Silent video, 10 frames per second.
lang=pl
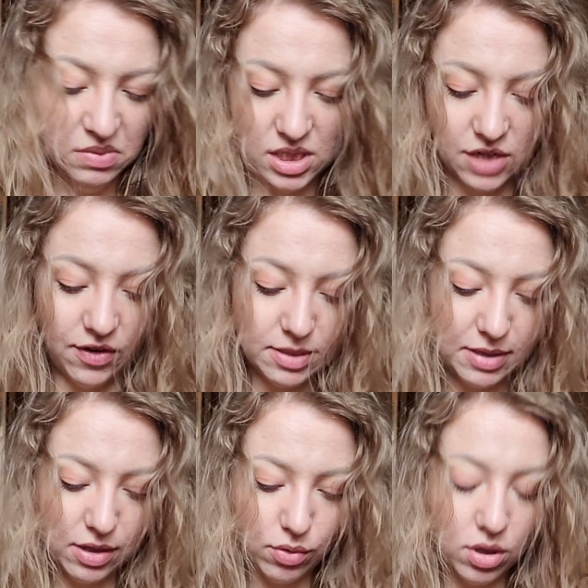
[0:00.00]
z kwasem
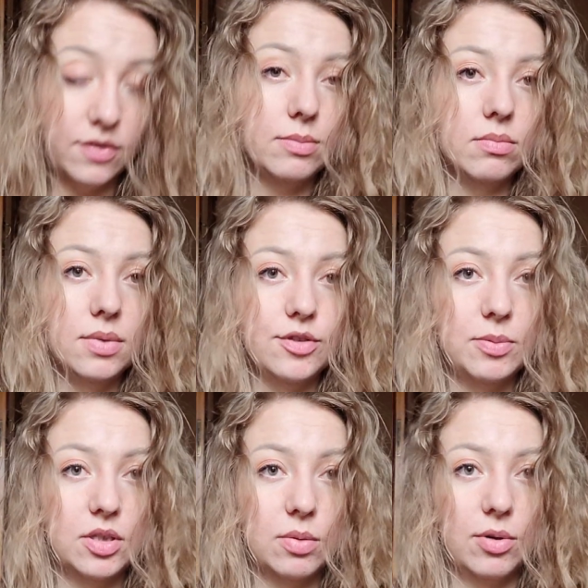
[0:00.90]
hyaluronowym i w
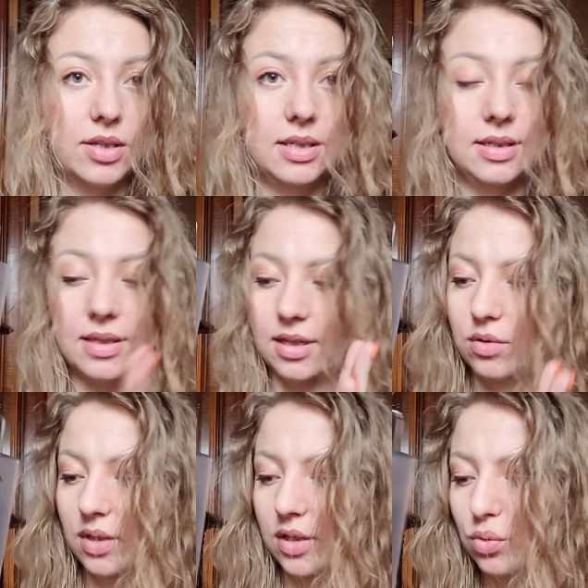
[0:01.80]
sumie to by było na tyle. Taka,
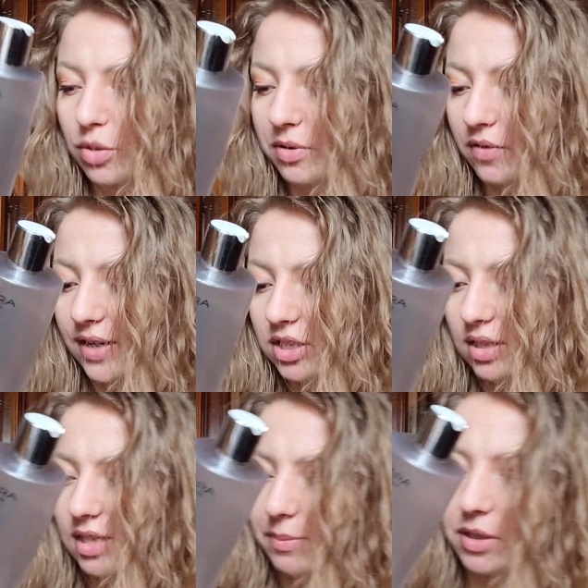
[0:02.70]
takie duże opakowanie
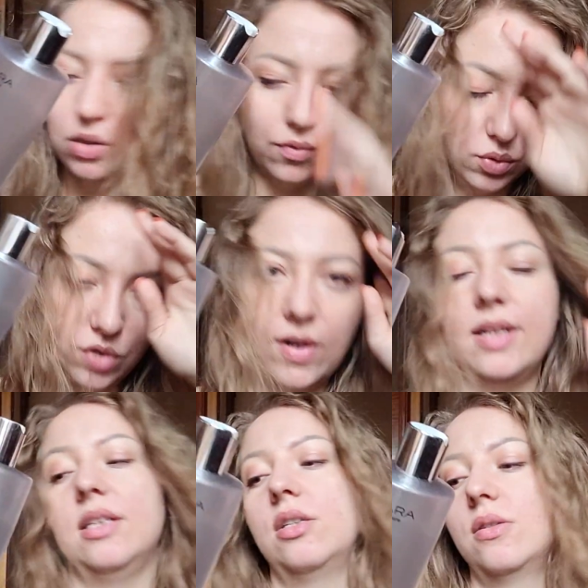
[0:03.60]
400 ml,
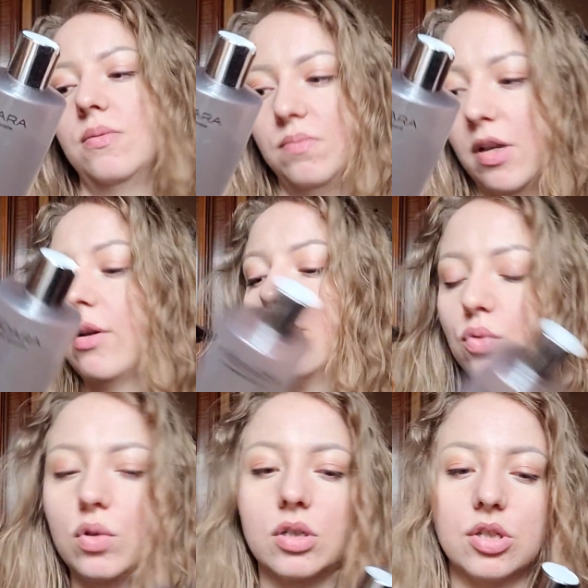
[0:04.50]
używane też całkiem
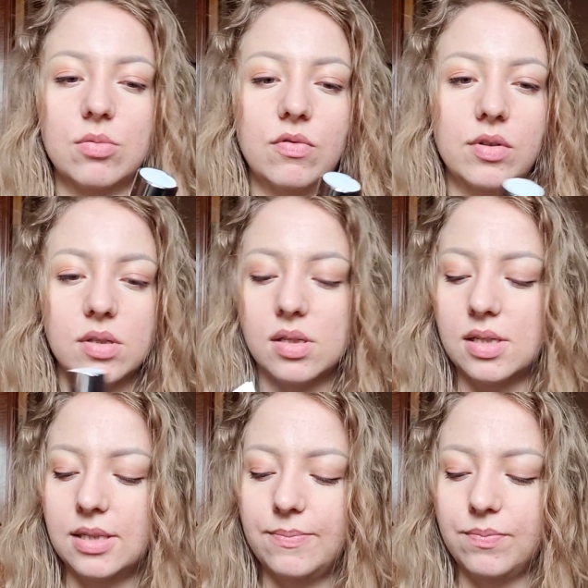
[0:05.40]
długo, szczerze mówiąc.
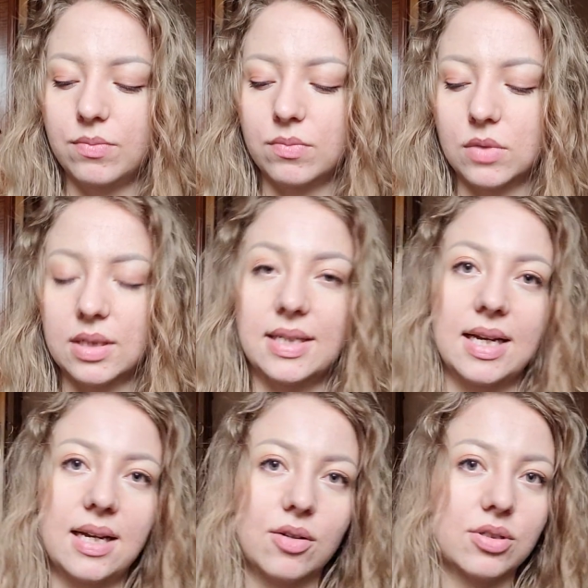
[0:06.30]
Ym,
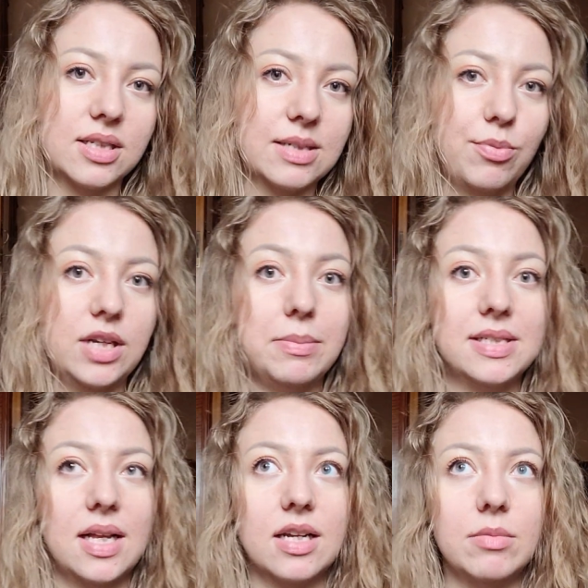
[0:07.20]
ja jakoś tak za płynami
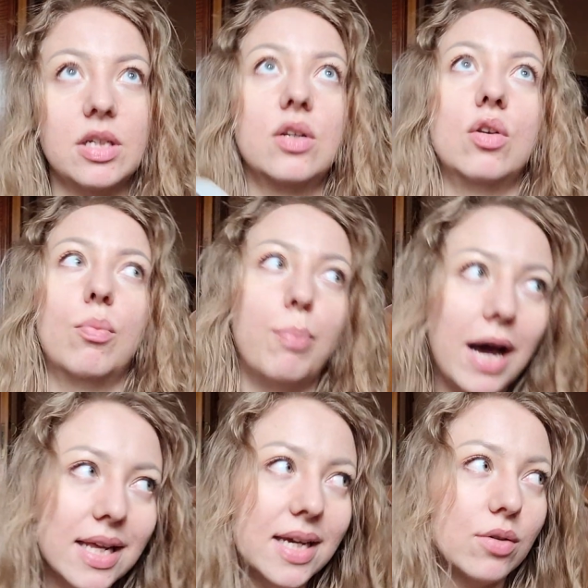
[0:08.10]
celarnymi
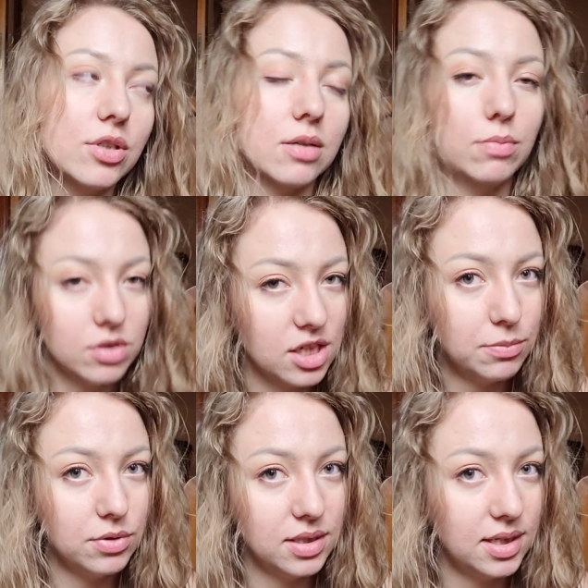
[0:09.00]
globalnie jakoś tak mocno
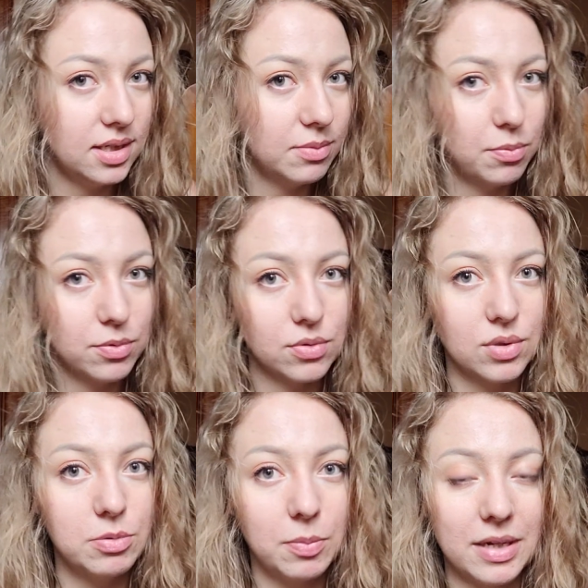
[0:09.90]
nie, po prostu
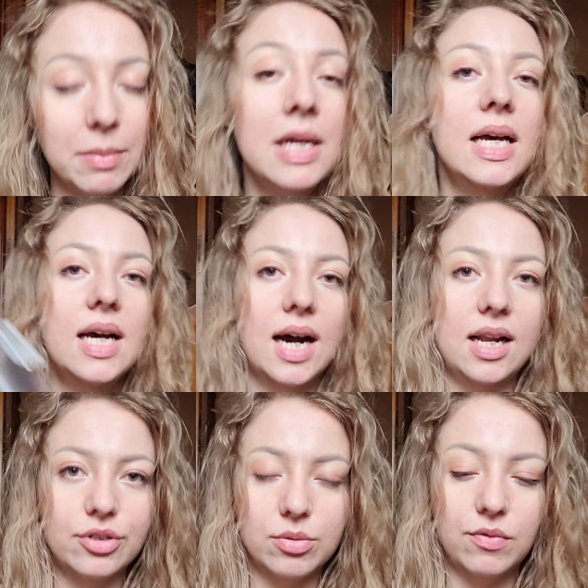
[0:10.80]
nie przypadam,
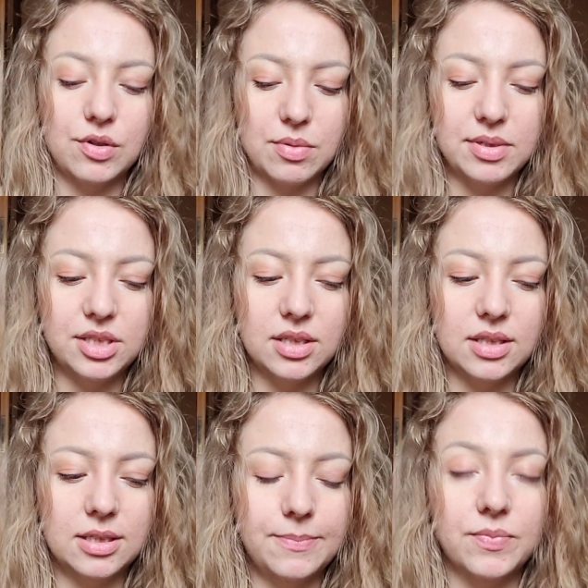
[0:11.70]
ale szczerze mówiąc, w momencie,
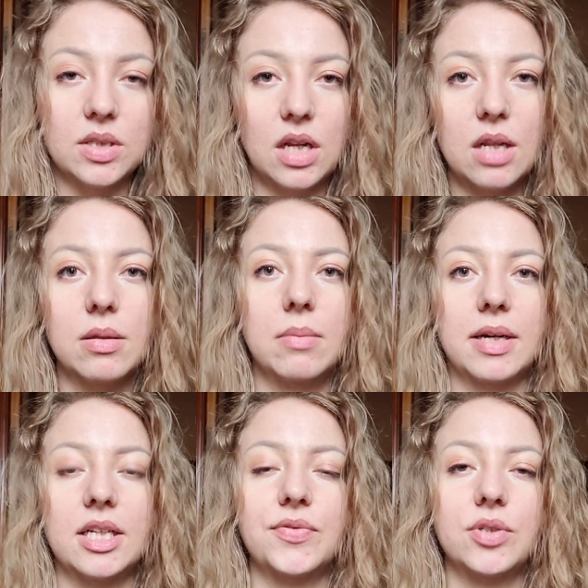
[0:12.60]
gdy chcę ten
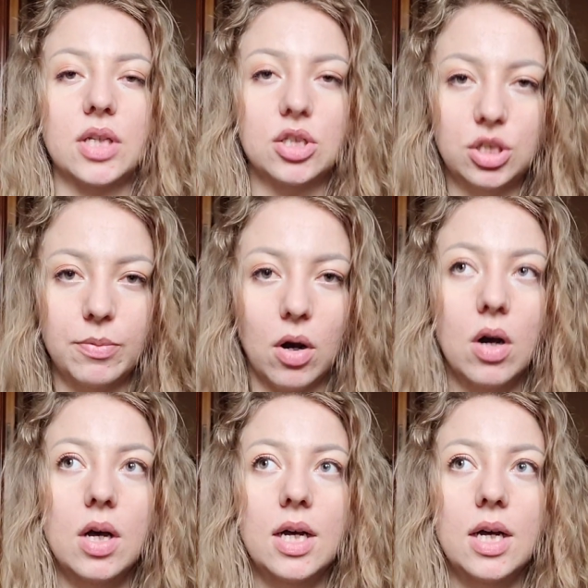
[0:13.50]
makijaż wykonać szybko